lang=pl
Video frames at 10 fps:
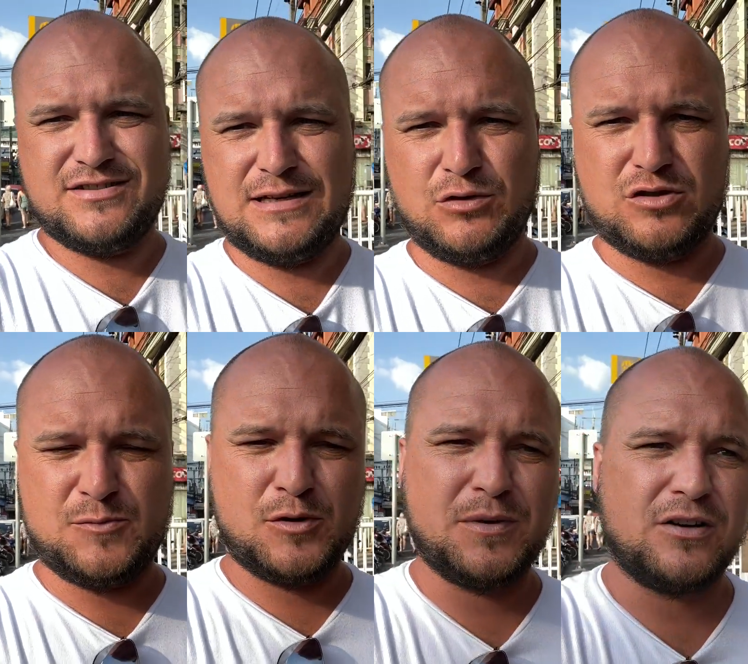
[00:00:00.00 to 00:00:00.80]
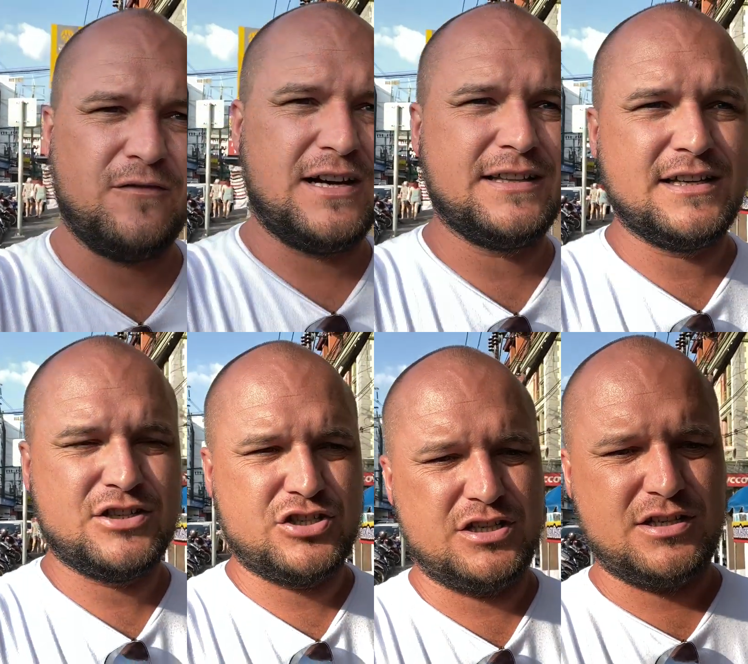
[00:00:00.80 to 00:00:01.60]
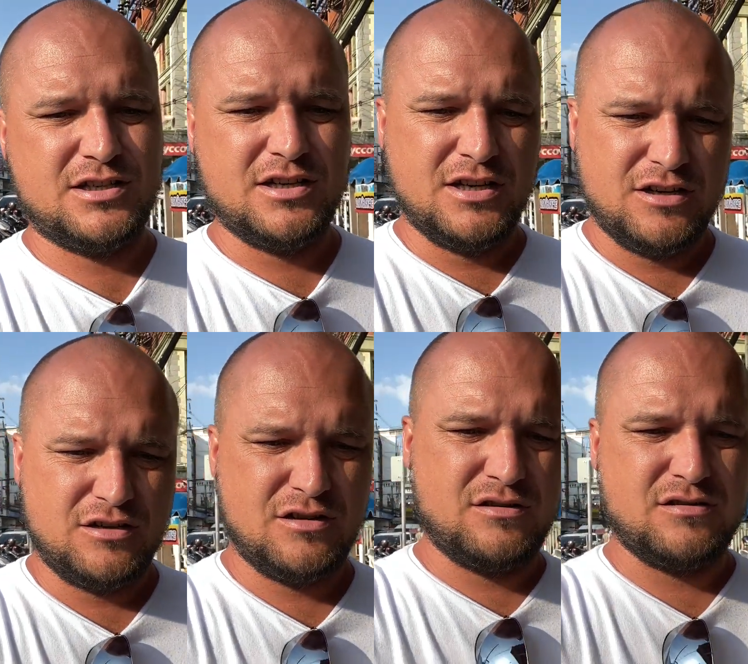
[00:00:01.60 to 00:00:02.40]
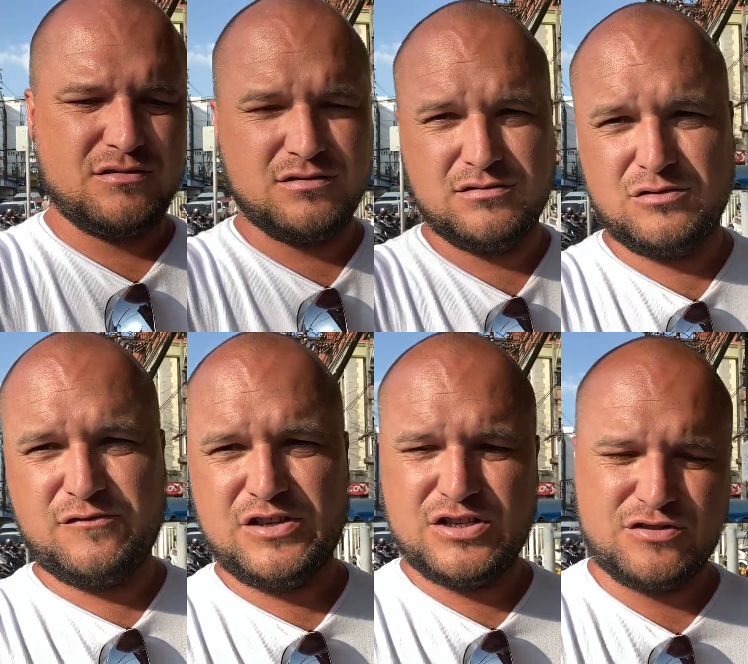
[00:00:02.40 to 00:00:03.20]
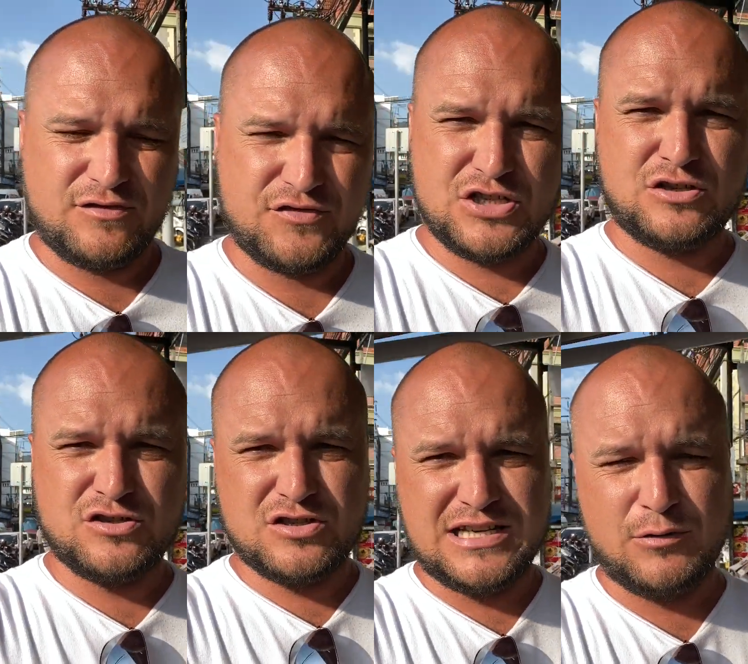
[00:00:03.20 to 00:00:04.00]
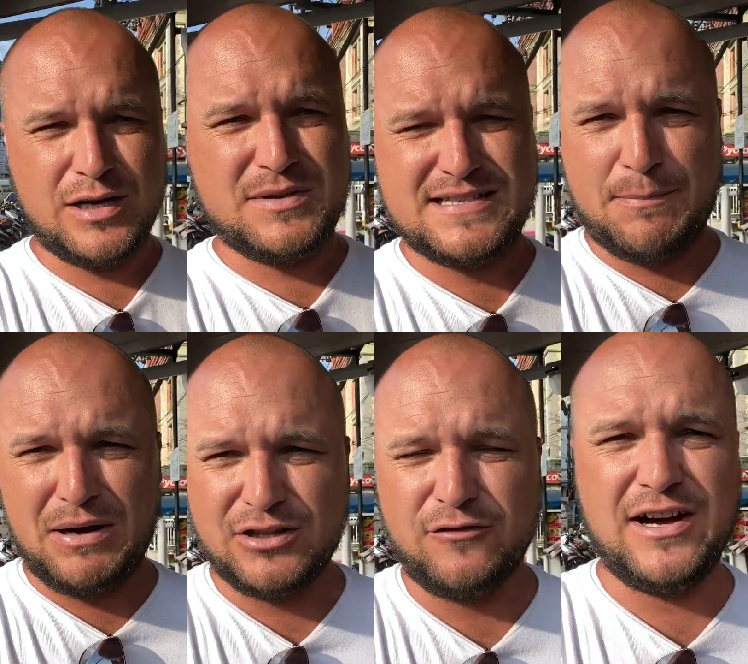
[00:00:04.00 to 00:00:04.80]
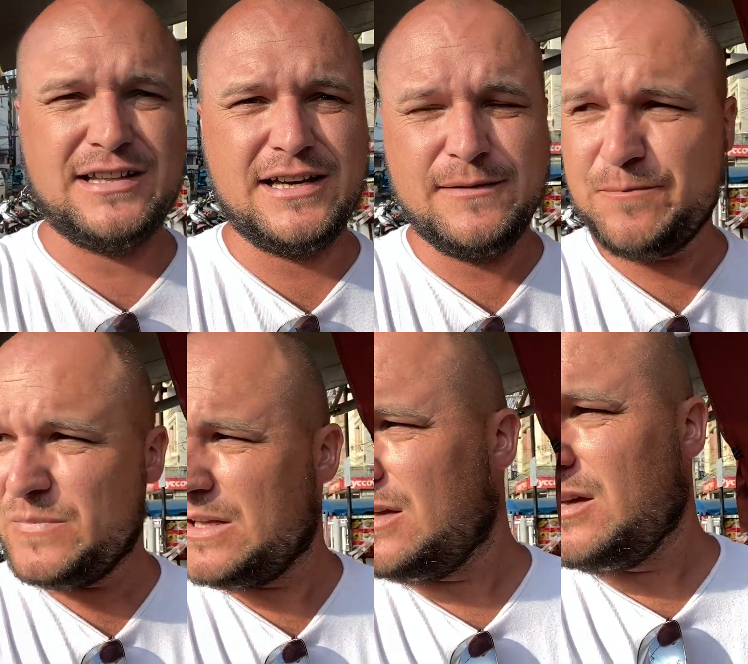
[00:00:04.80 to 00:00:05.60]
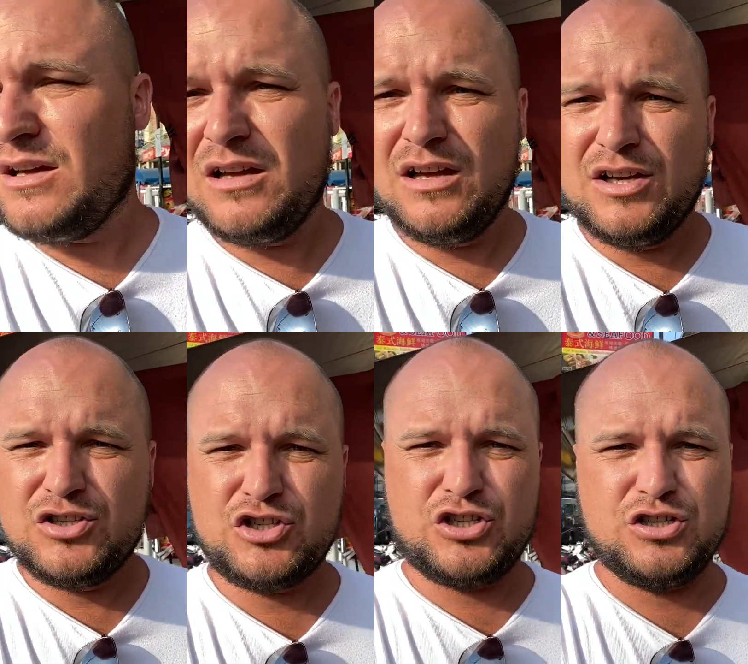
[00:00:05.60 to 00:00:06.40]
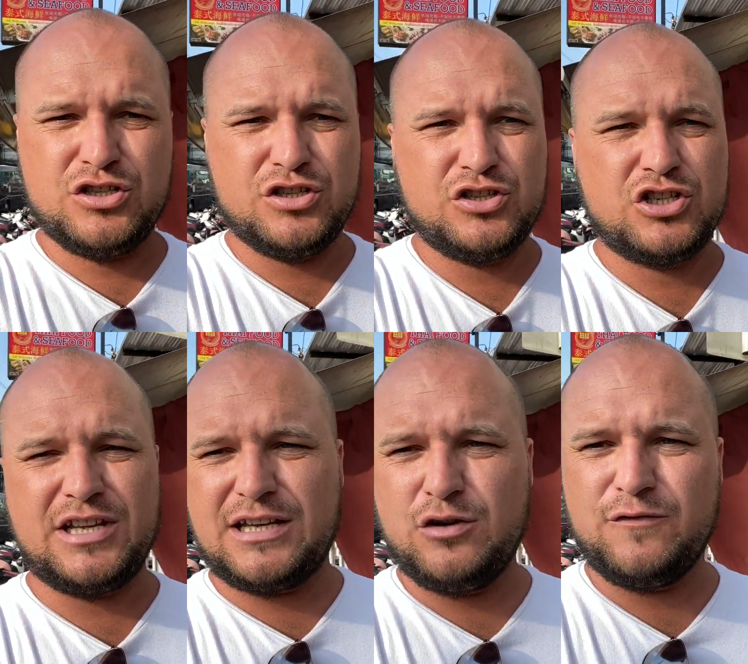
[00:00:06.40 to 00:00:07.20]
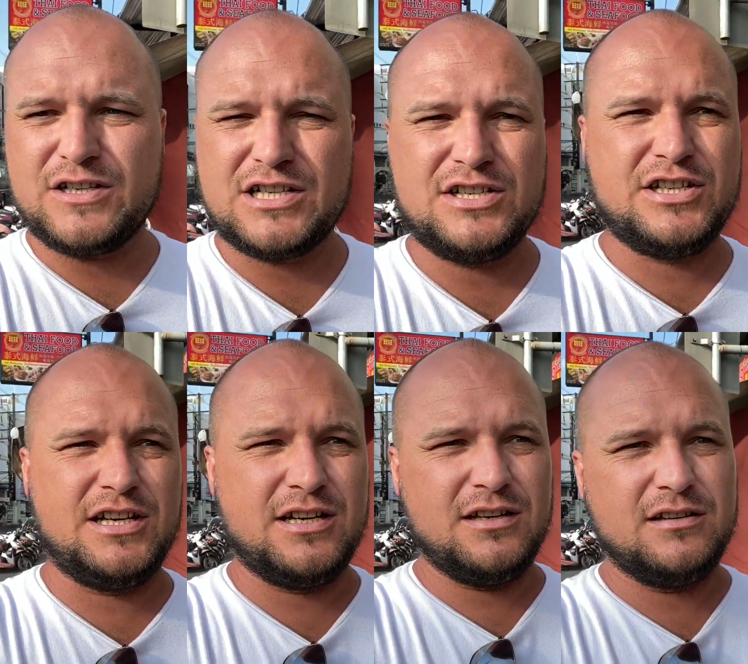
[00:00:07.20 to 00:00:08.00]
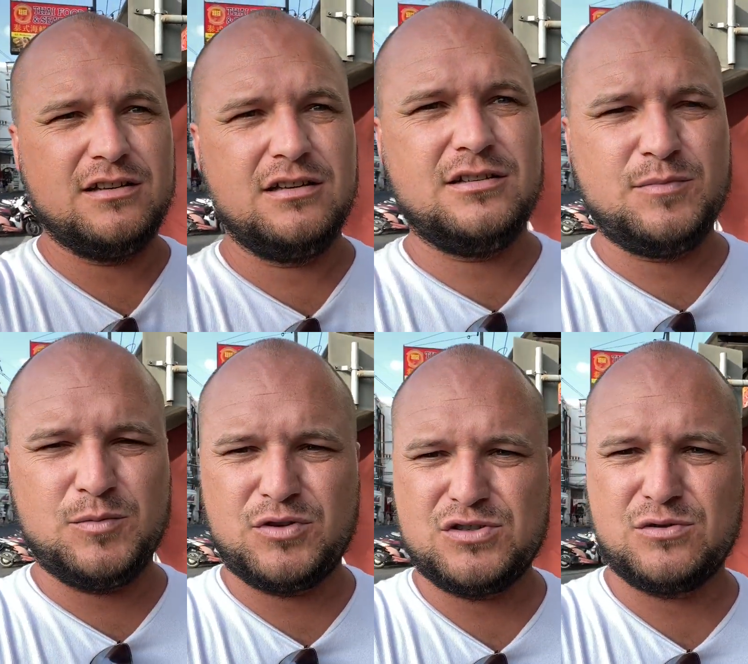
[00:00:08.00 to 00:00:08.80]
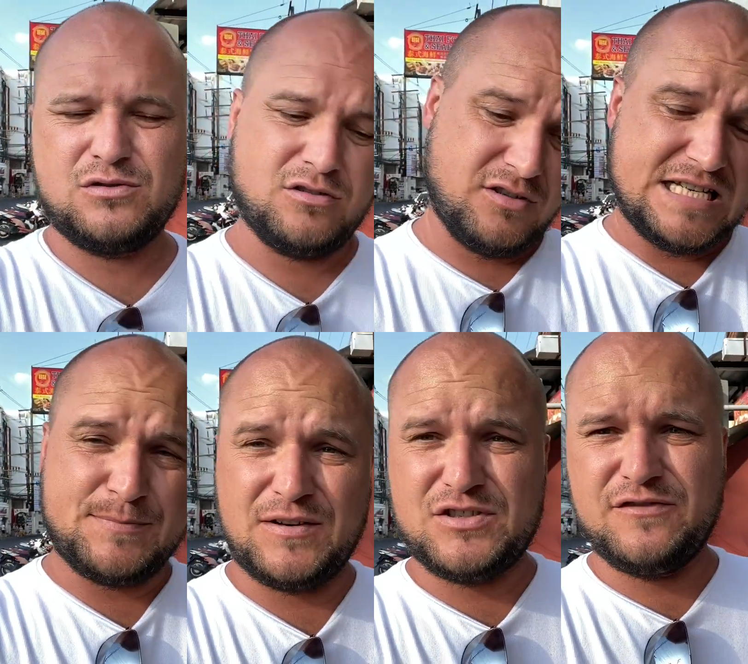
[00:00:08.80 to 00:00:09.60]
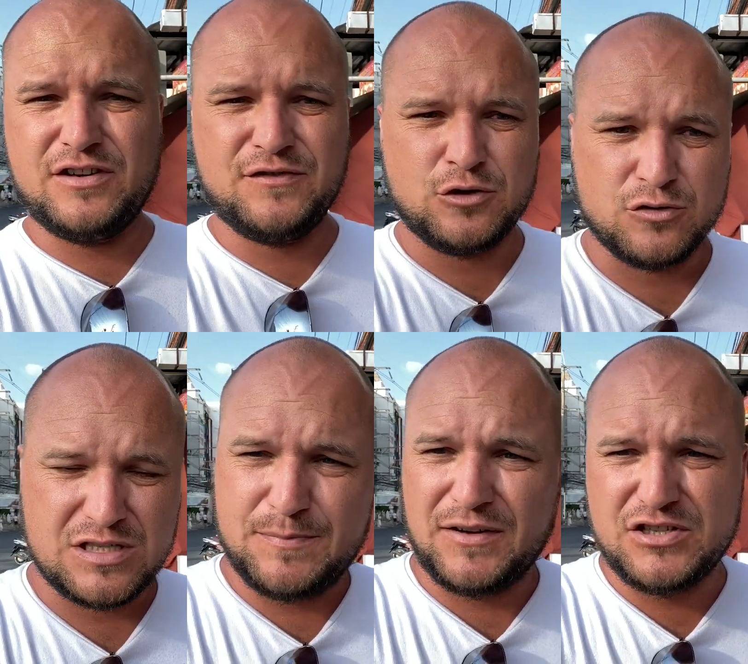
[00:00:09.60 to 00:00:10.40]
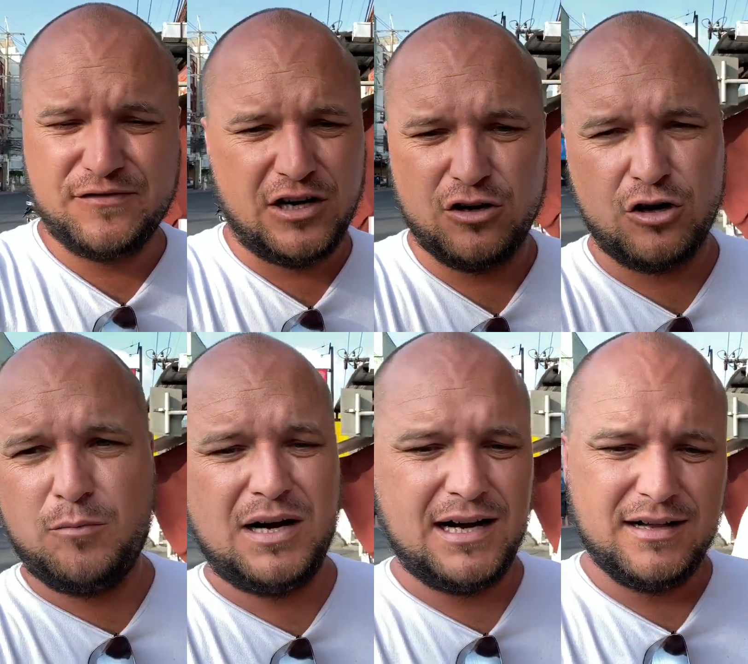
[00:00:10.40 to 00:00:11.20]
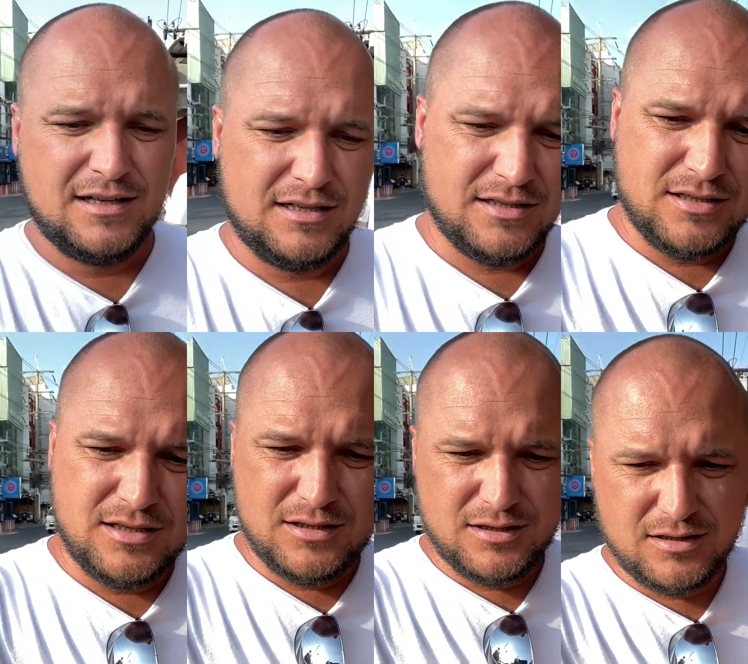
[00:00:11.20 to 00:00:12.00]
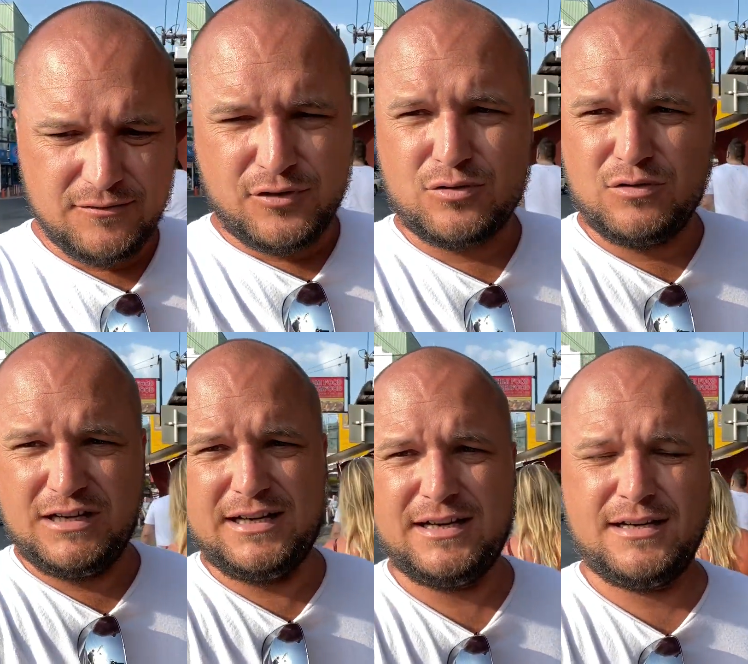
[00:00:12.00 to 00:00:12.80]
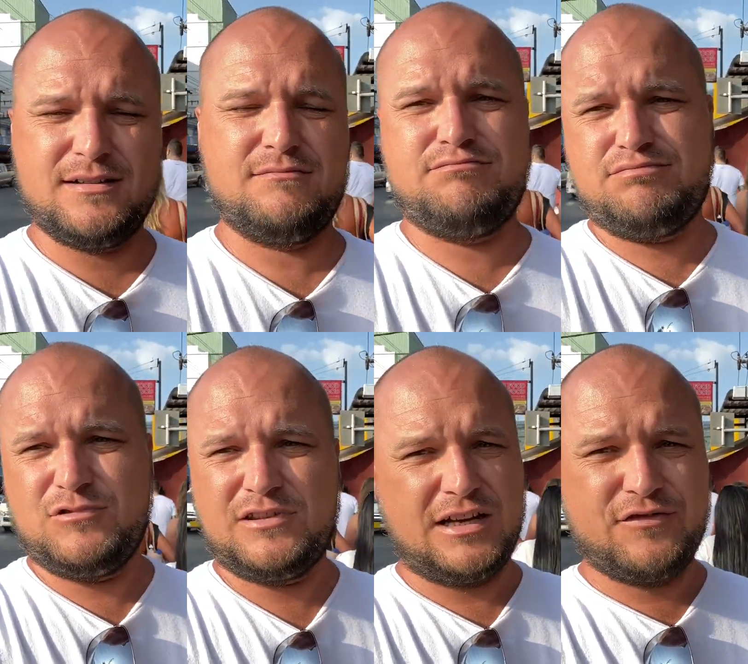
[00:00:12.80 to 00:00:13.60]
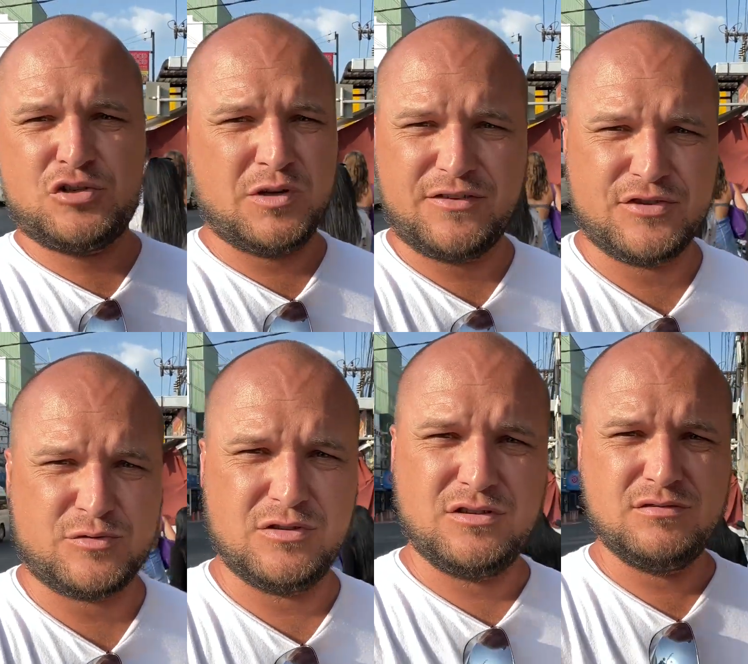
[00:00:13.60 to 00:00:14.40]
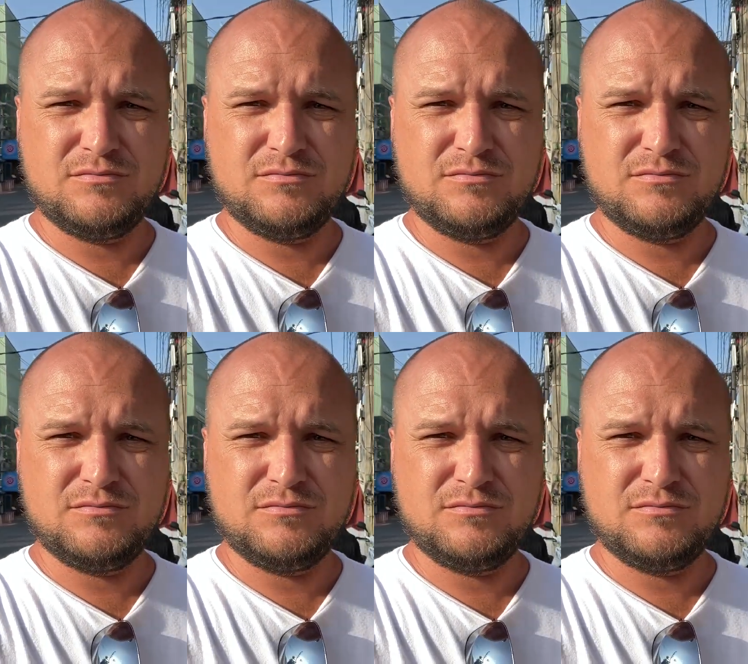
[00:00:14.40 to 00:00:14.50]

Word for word: zostało to spropagowane, że e, również to wszystko zostało jakby zaplanowane, czy, czy tak nie uważacie i po prostu no, to jest prawdziwy wirus, prawdziwa choroba i w ogóle no, tak wyszło jak wyszło. No.